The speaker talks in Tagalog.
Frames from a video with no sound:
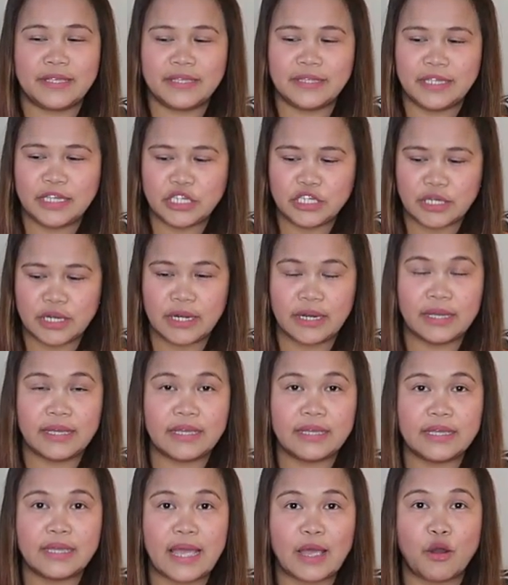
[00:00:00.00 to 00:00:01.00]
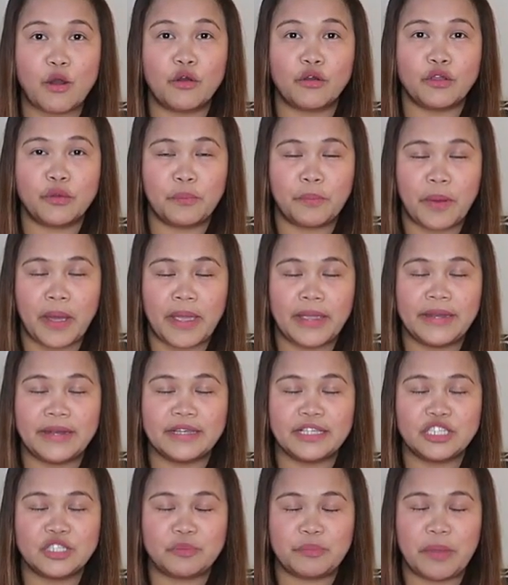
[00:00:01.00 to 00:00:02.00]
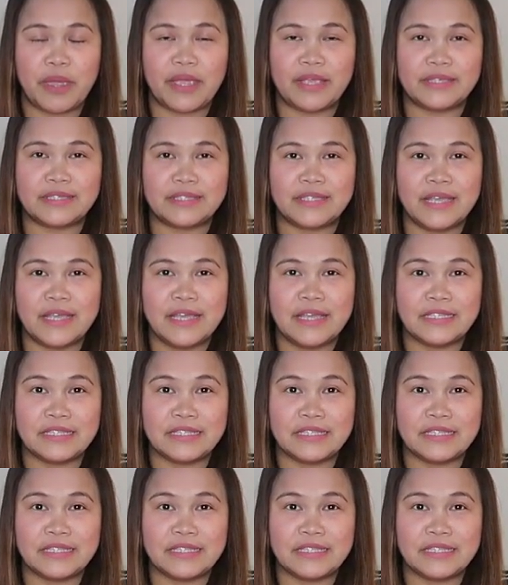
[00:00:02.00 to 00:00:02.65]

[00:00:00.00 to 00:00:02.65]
Hindi siya nag-occupy ng space